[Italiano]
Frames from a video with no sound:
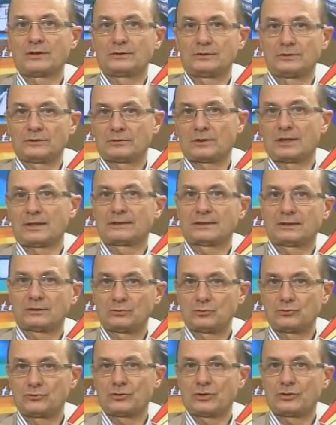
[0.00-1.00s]
intitolata a
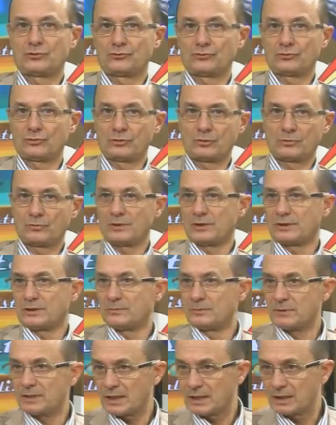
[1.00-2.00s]
Ducezio in quel
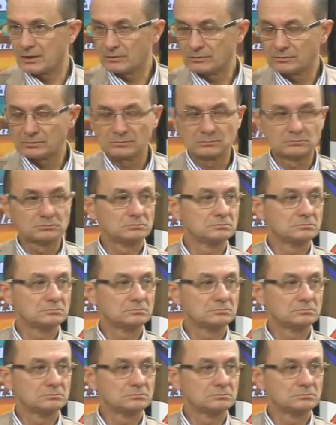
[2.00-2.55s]
di Mineo,